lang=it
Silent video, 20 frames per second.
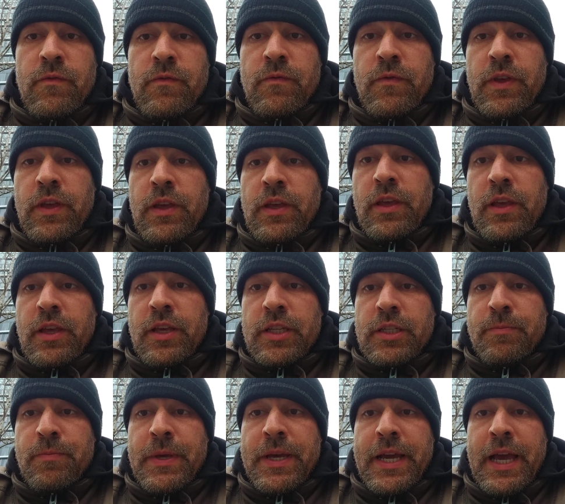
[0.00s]
vi
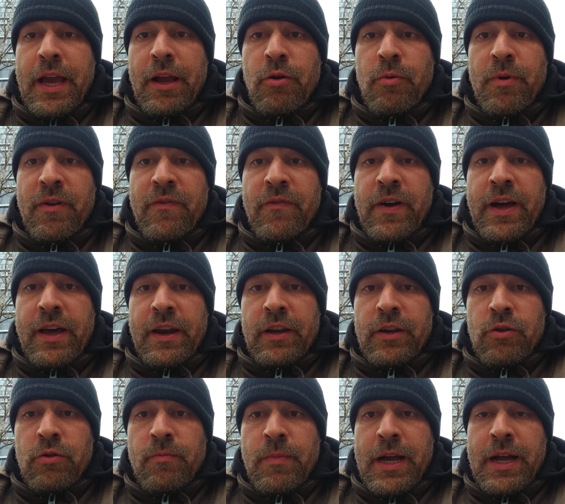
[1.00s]
spiegai come fare
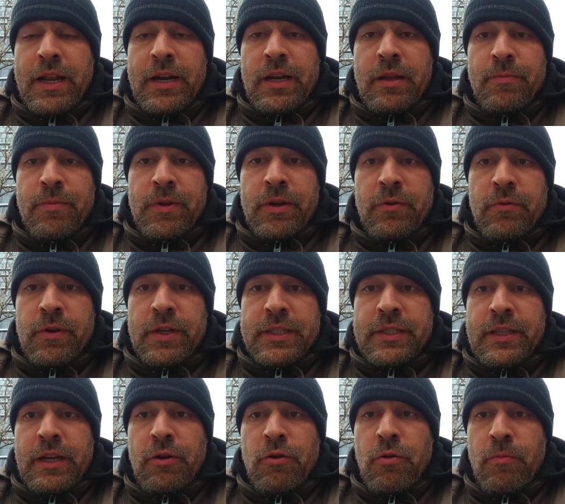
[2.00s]
domanda per
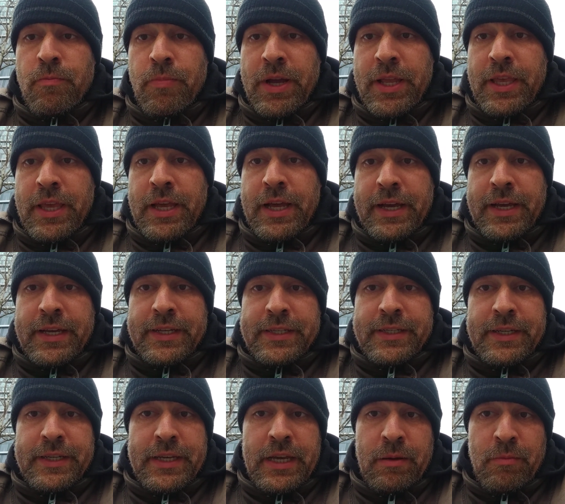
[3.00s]
questa compagnia che
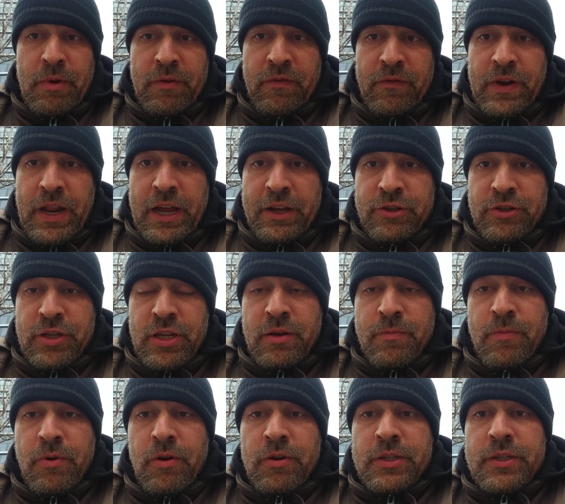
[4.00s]
si chiama Flash
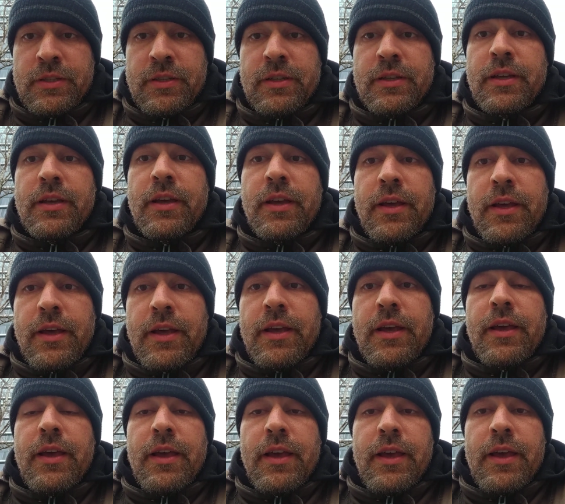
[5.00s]
and Post
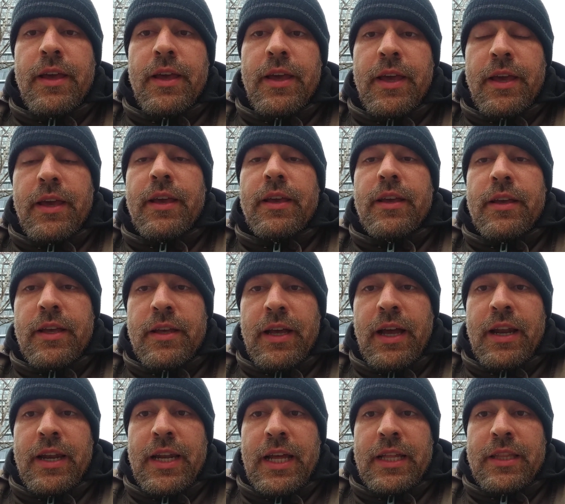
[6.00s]
e
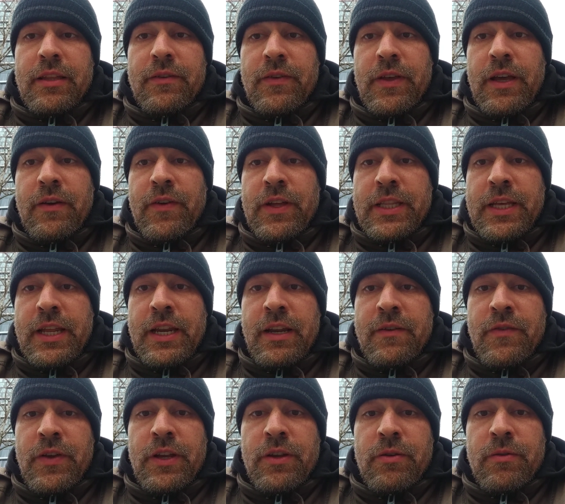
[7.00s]
andatevi a vedere
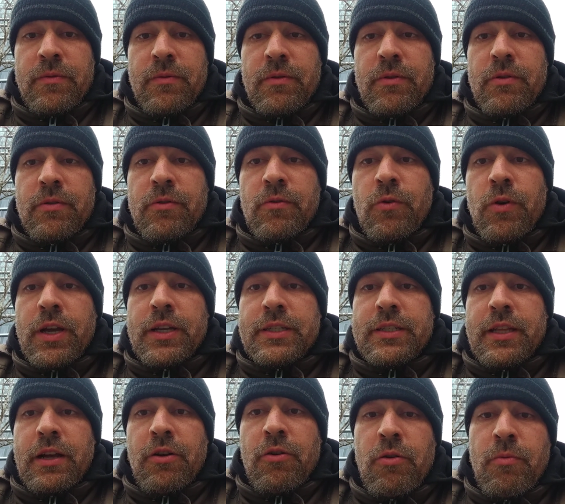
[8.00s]
il video.
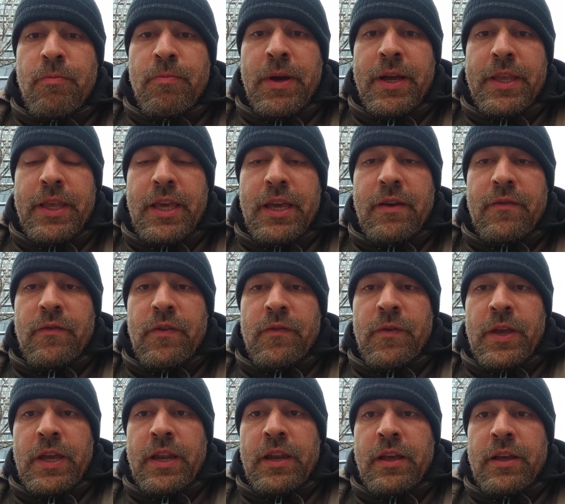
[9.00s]
Questa compagnia vi
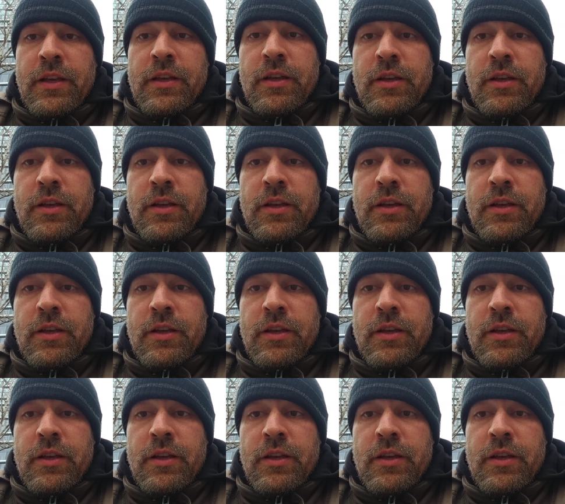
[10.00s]
viene